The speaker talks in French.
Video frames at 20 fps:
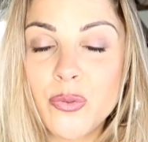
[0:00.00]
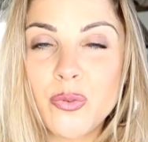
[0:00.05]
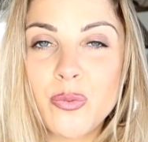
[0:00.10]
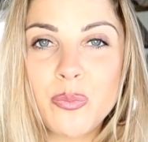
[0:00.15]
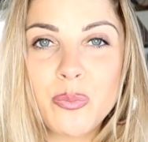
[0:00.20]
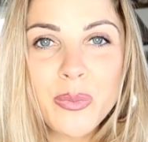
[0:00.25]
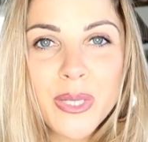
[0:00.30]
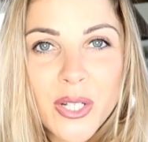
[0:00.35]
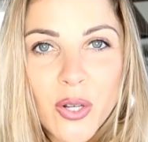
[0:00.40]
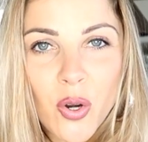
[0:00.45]
du
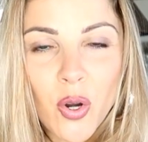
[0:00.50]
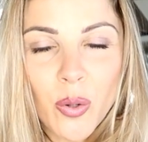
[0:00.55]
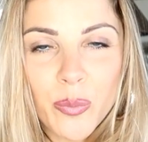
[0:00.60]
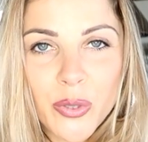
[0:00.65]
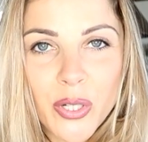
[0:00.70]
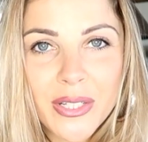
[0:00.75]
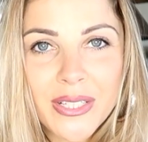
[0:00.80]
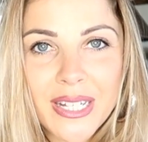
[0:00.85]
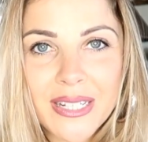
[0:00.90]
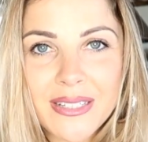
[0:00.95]

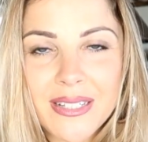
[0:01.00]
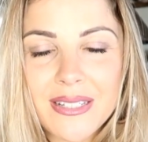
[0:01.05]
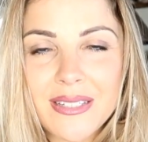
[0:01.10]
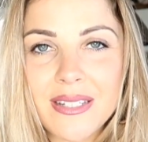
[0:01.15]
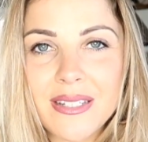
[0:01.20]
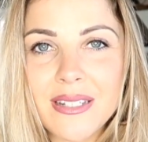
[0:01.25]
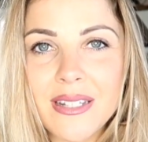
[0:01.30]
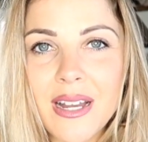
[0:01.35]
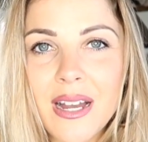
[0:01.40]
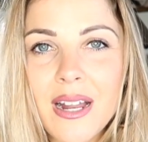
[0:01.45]
microbiote
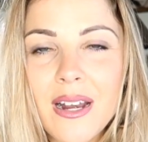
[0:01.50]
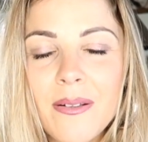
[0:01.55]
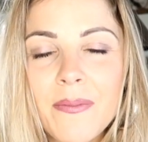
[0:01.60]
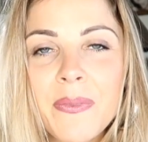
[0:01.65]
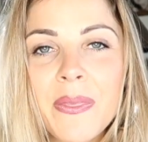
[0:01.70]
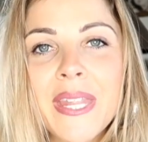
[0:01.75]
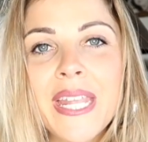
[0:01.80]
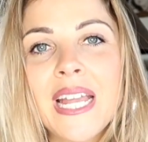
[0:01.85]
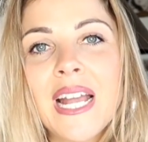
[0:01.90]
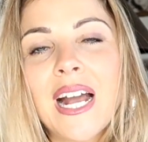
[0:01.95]
intestinal,
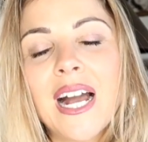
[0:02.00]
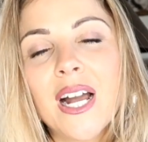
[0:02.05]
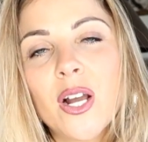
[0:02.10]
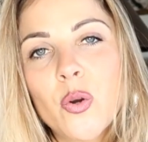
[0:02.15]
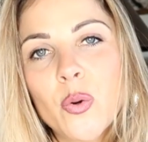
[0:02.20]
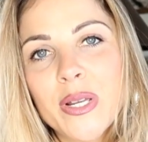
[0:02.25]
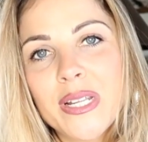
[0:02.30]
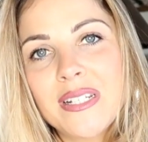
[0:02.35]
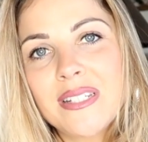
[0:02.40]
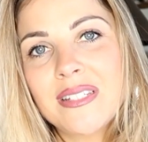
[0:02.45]
à
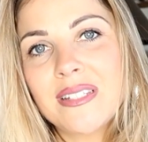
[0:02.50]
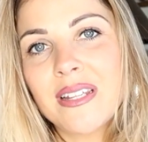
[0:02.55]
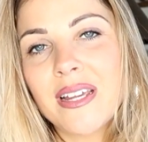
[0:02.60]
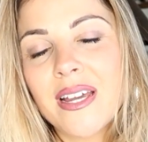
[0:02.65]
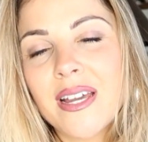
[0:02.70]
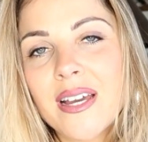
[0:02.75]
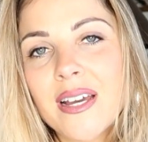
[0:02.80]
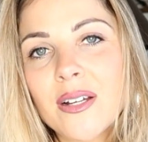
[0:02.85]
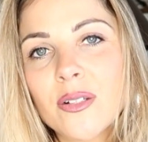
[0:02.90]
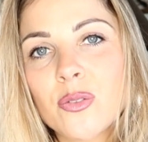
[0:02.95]
quoi il
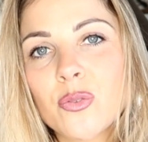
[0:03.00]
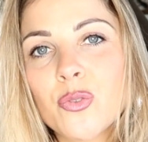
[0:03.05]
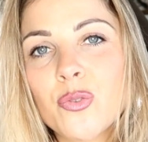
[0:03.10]
sert.